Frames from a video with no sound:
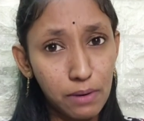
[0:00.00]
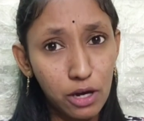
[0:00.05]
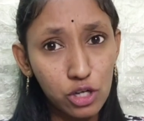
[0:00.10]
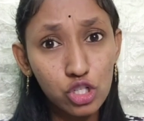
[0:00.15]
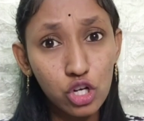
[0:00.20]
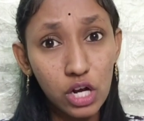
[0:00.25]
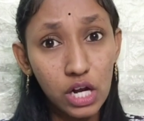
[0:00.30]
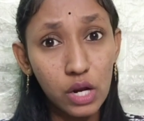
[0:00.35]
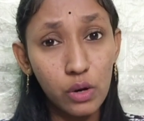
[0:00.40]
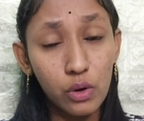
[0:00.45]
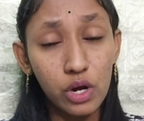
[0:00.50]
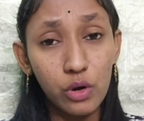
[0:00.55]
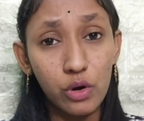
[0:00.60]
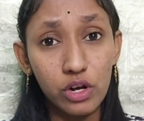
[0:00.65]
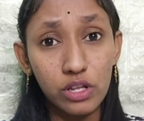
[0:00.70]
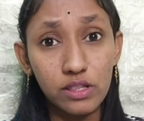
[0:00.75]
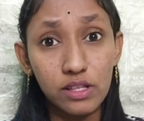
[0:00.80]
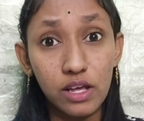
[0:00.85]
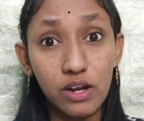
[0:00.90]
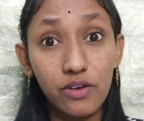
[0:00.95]
ஸ்பாஞ்சோலில் உள்ள
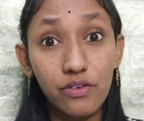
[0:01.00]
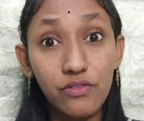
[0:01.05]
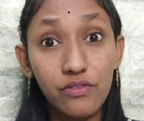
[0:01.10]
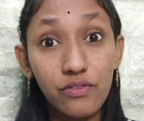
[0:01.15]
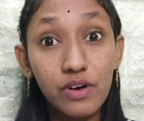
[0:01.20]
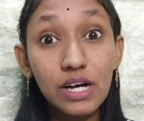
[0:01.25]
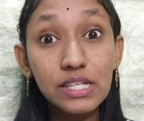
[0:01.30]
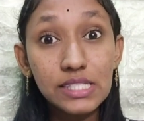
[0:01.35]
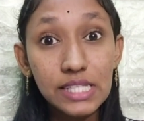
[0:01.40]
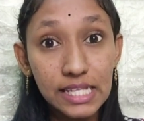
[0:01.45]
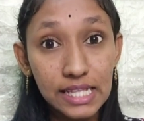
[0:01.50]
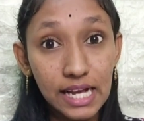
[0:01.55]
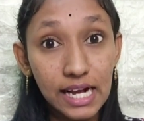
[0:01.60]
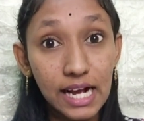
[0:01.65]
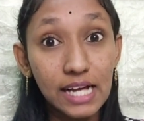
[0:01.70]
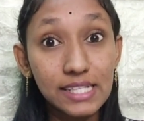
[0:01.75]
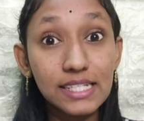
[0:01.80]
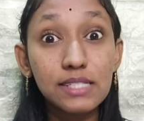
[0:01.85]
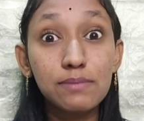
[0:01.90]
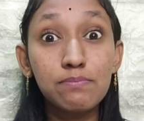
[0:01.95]
ஒருத்தர் ஃபர்ஸ்ட் இந்த
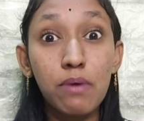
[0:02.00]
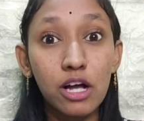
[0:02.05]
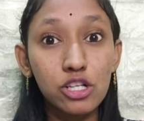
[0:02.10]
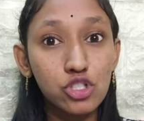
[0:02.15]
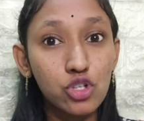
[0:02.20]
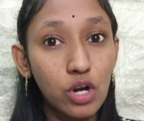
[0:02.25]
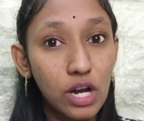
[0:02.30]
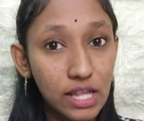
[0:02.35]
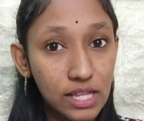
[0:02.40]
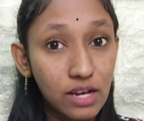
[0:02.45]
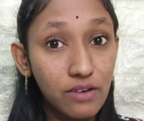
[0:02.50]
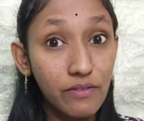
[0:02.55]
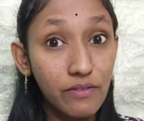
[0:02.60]
கதை ஸ்பாஞ்சோலில்